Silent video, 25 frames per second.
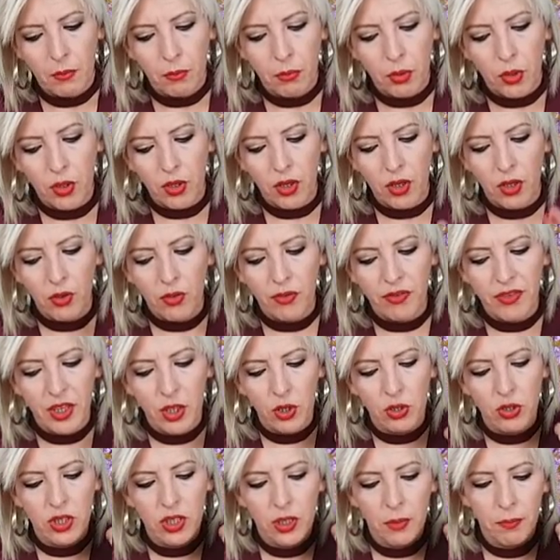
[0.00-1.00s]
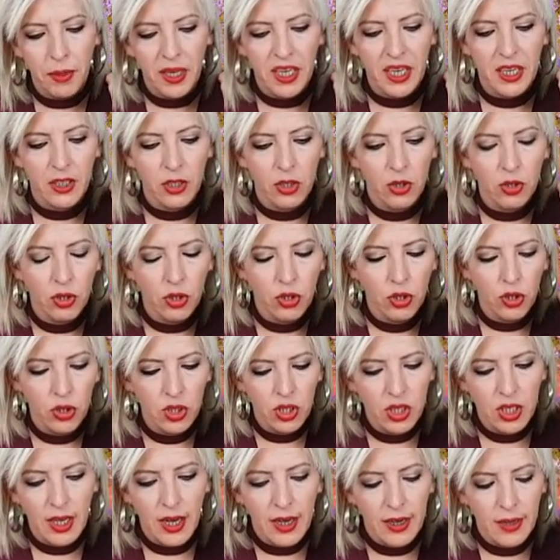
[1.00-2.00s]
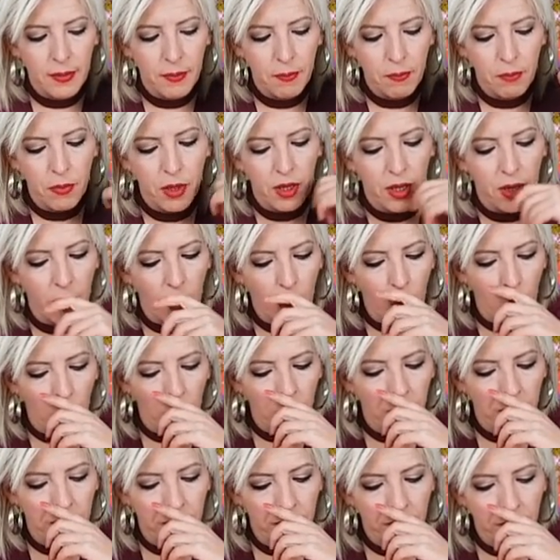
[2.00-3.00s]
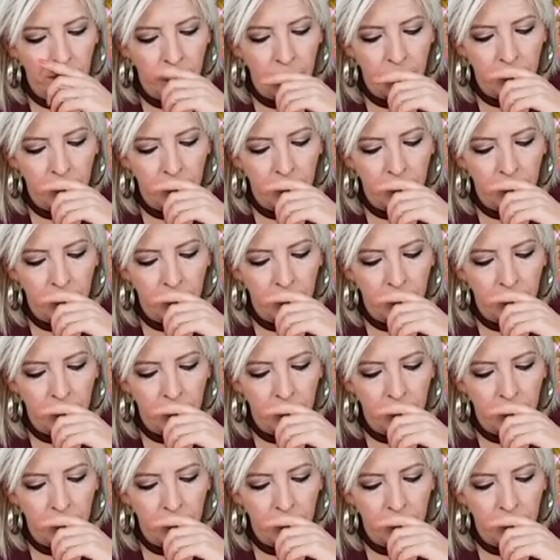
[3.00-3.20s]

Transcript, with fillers: ¿Por qué os veo separando cosas, Virgo?